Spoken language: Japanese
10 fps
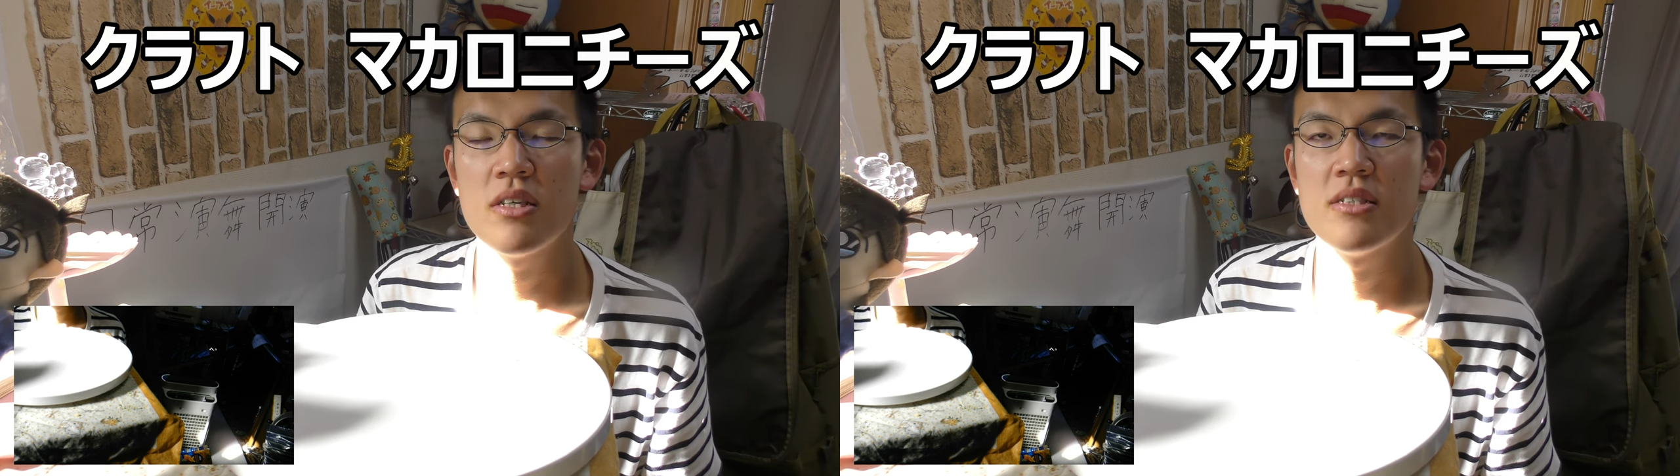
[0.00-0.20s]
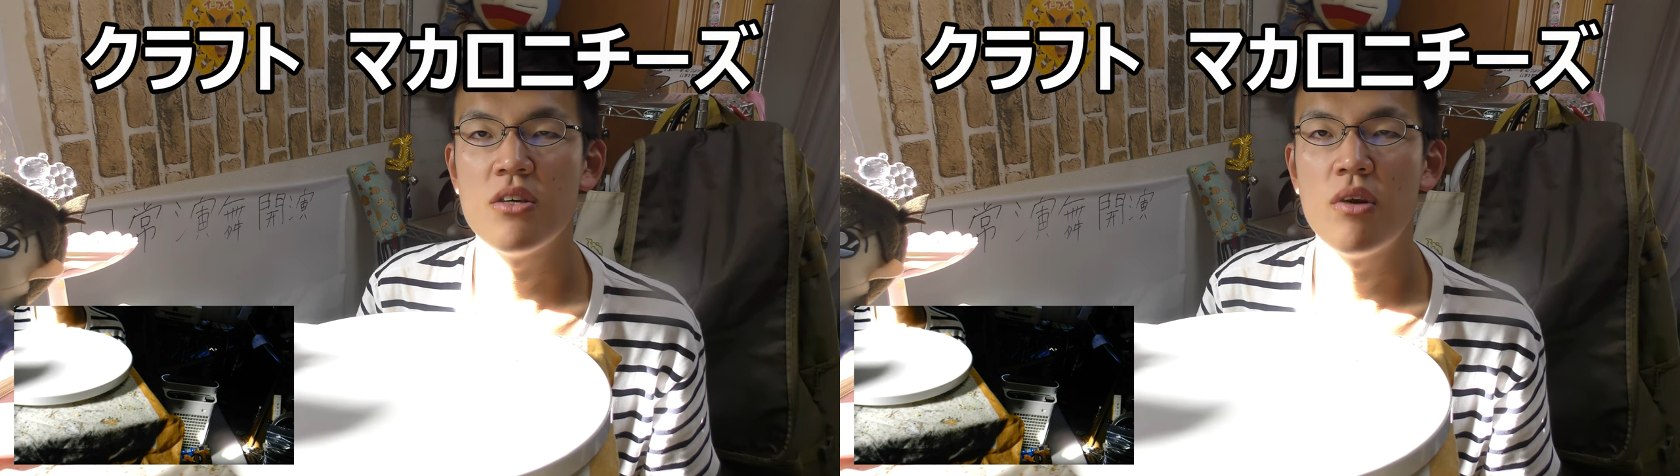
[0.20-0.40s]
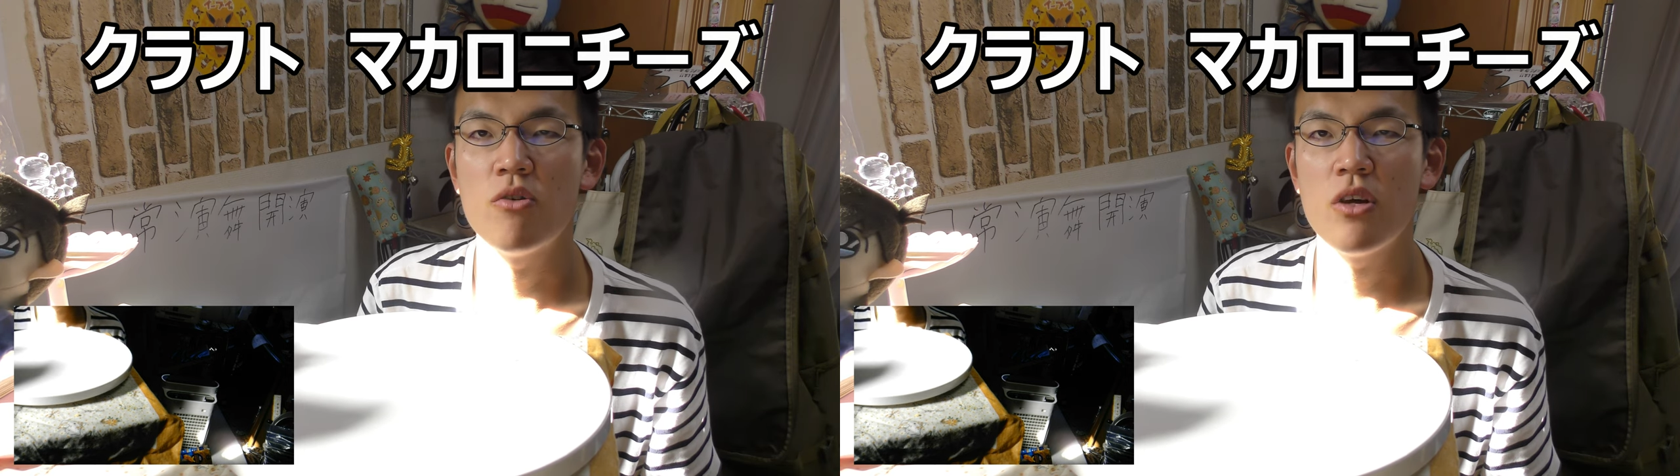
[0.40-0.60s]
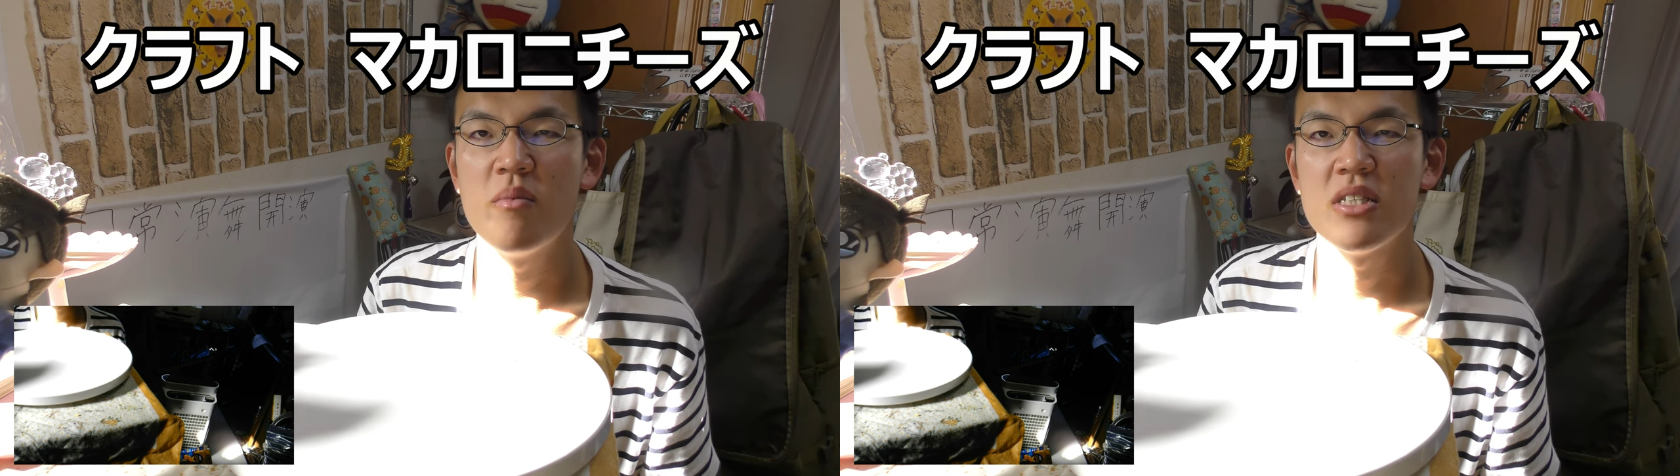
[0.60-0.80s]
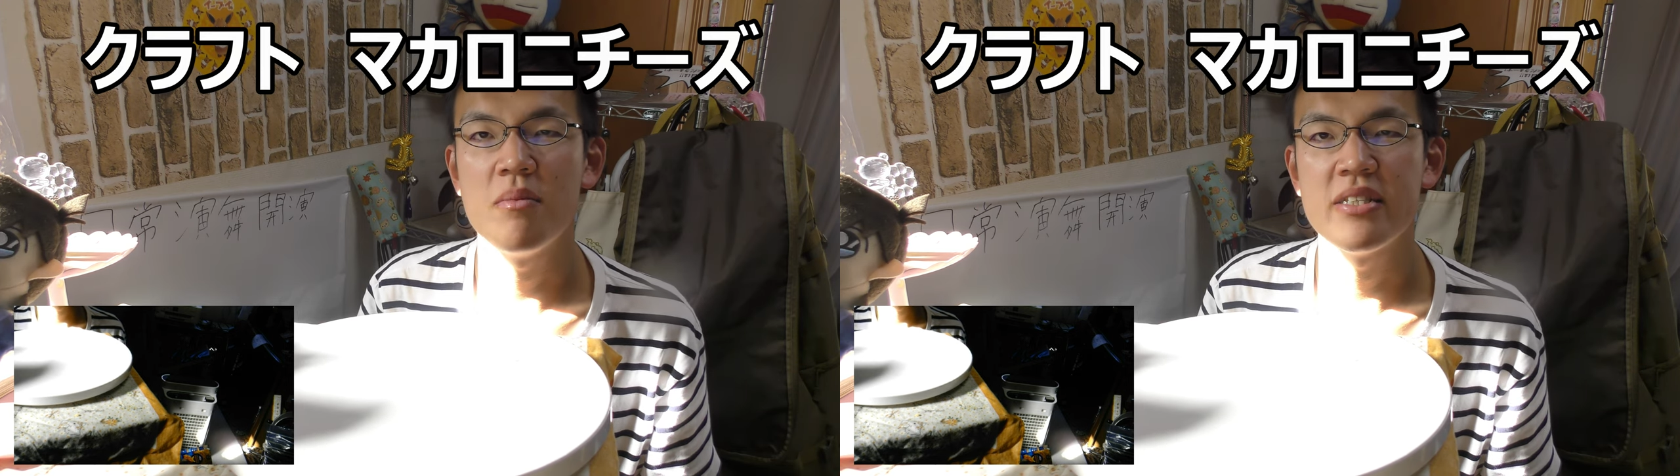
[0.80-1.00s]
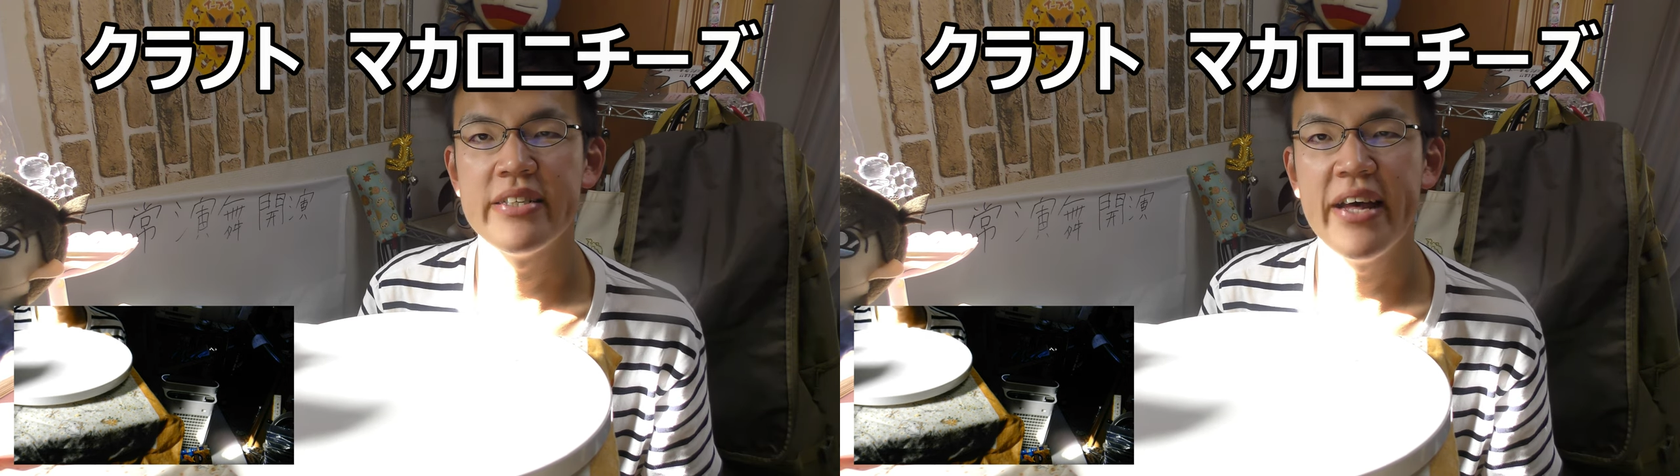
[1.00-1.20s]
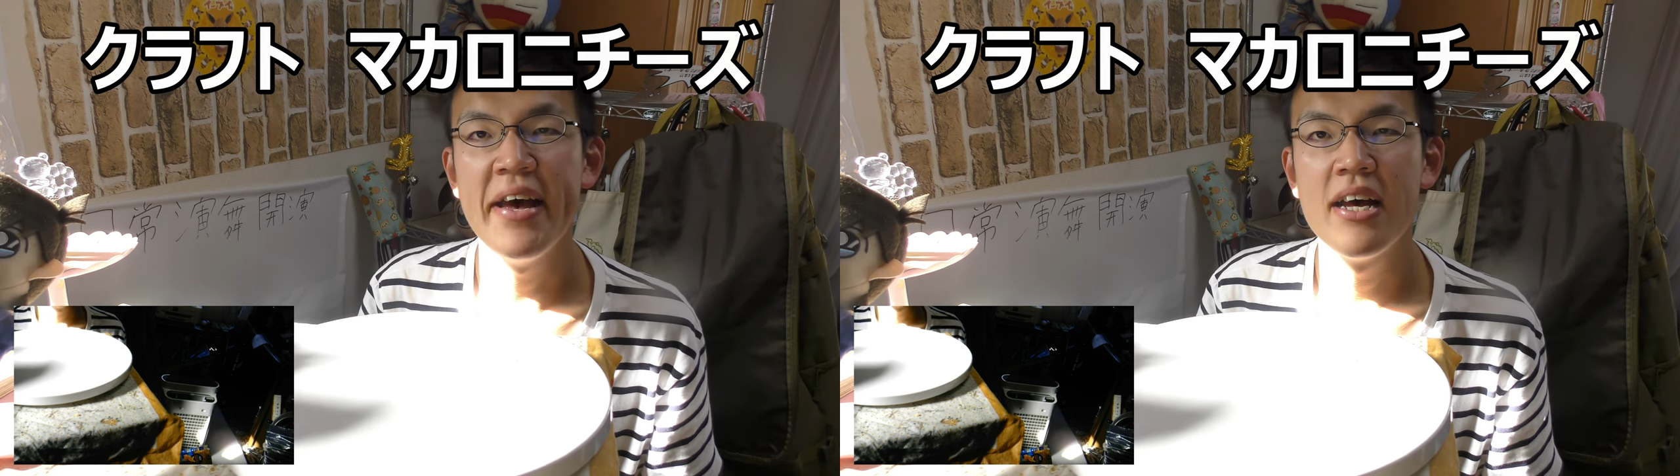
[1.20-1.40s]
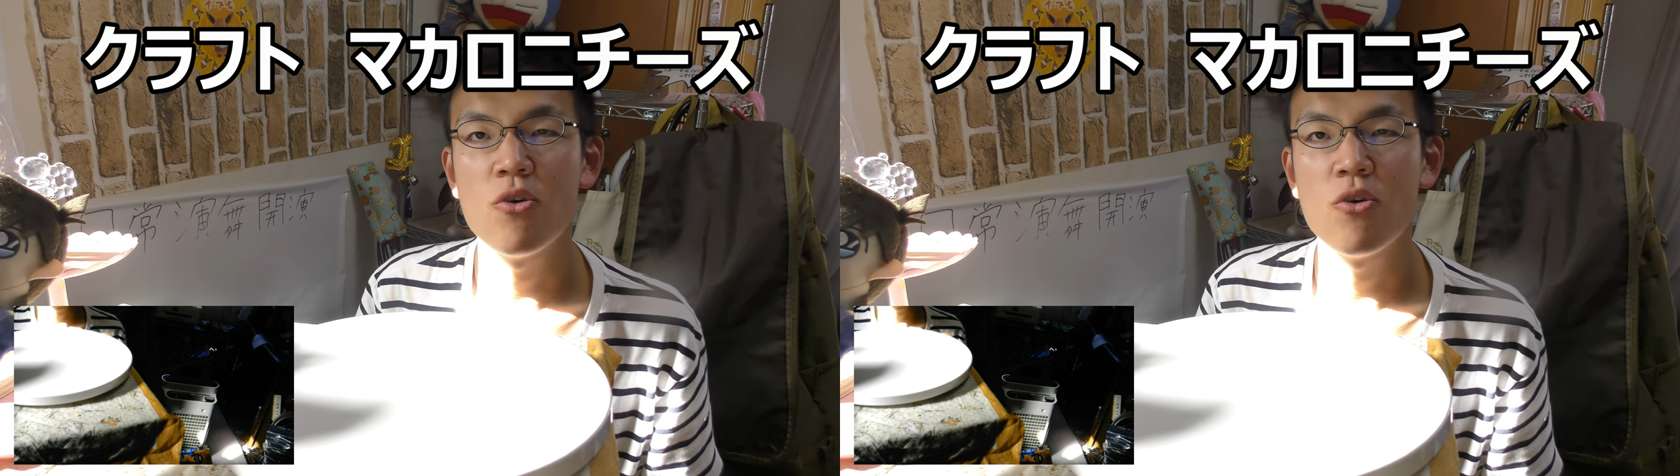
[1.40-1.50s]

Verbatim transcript: 必要なことかもしれませんね